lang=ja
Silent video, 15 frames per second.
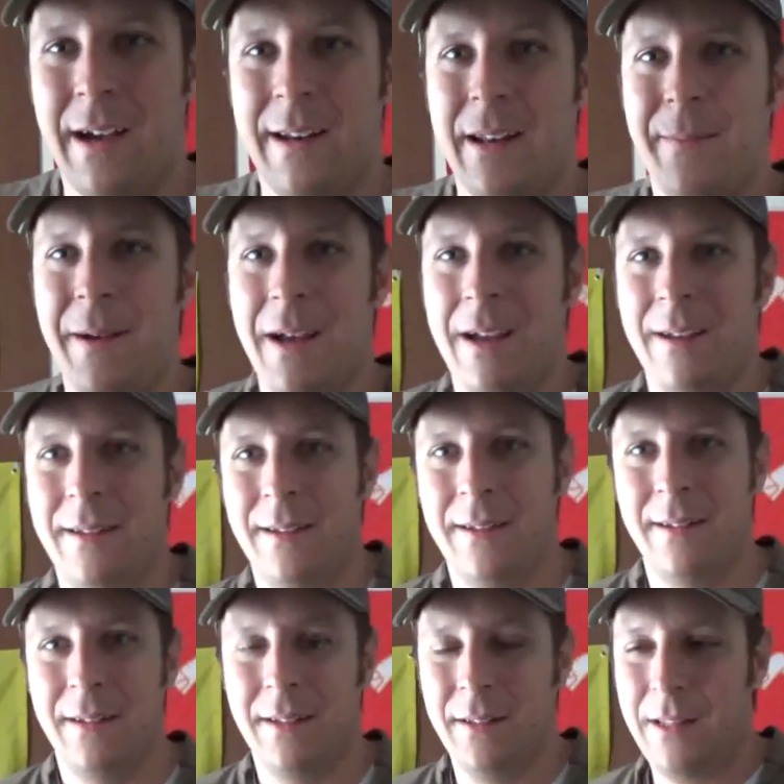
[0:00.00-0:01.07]
あれば
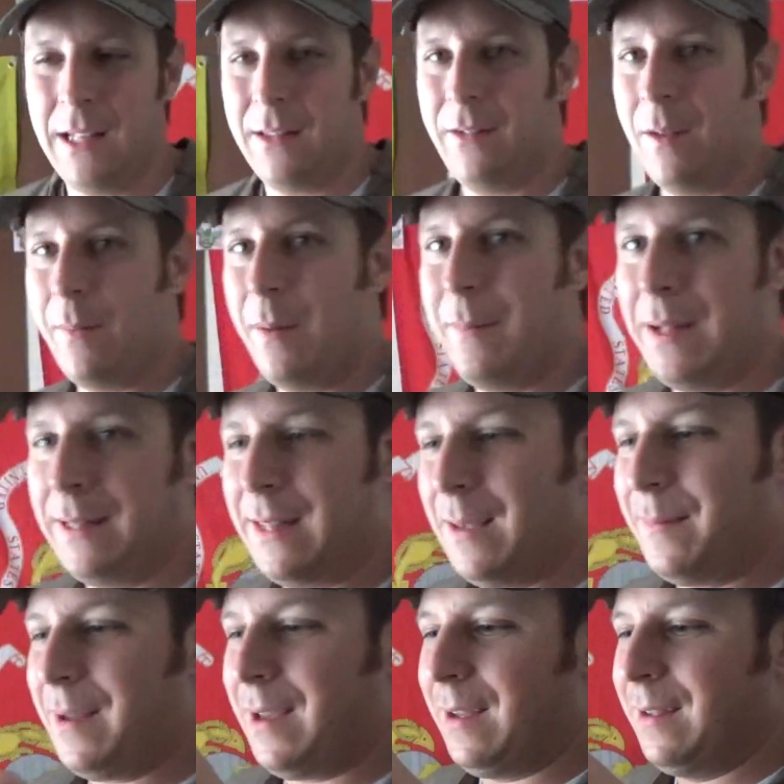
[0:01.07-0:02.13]
例えば待
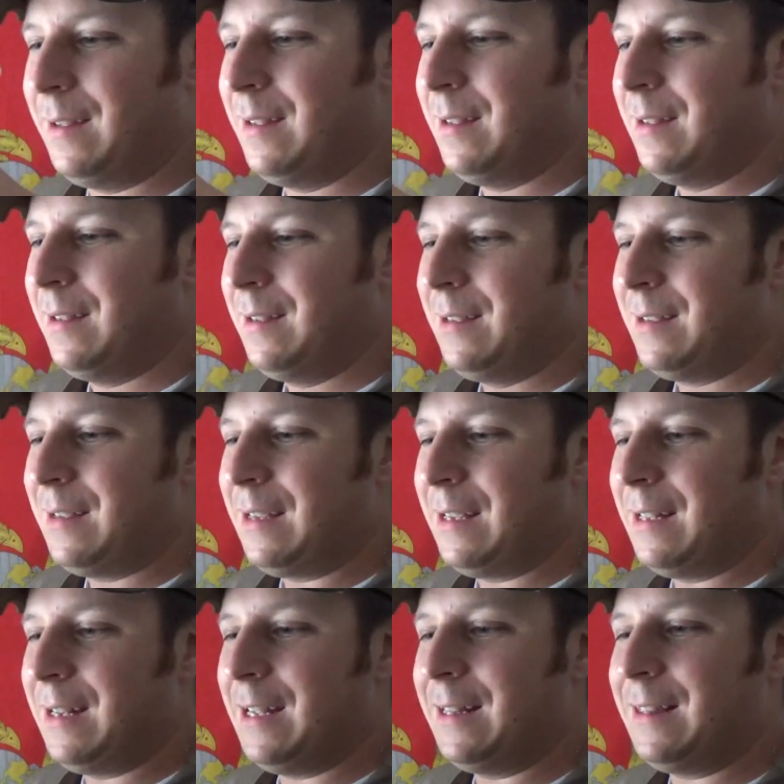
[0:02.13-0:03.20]
てば
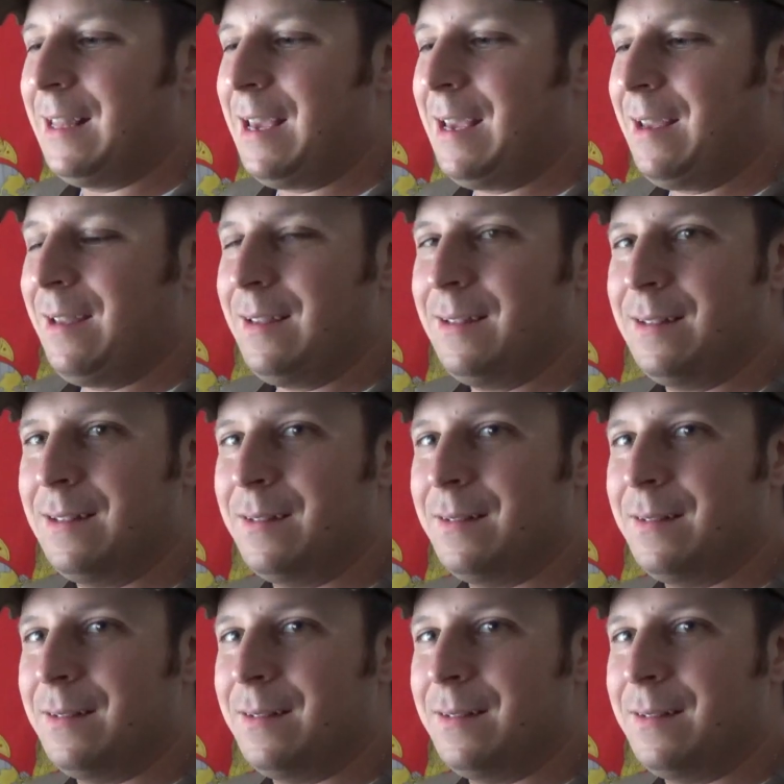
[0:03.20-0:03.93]
入れて